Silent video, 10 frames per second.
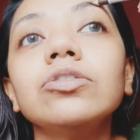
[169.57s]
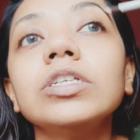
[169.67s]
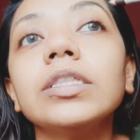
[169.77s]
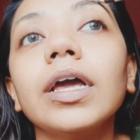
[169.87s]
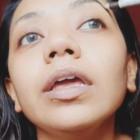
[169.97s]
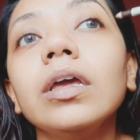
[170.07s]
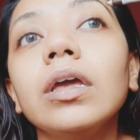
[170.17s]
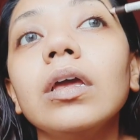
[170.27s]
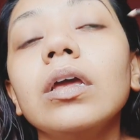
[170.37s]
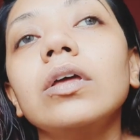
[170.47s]
हो जाता है
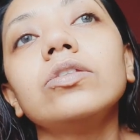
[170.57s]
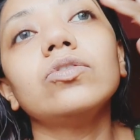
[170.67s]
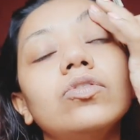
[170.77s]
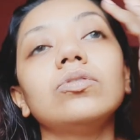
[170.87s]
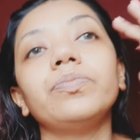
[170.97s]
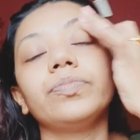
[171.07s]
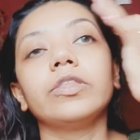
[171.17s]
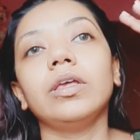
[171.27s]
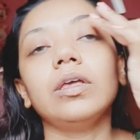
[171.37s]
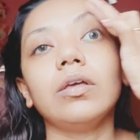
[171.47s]
तो
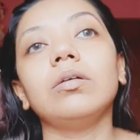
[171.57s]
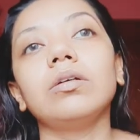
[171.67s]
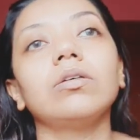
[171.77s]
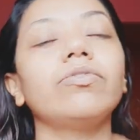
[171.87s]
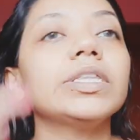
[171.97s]
फॉर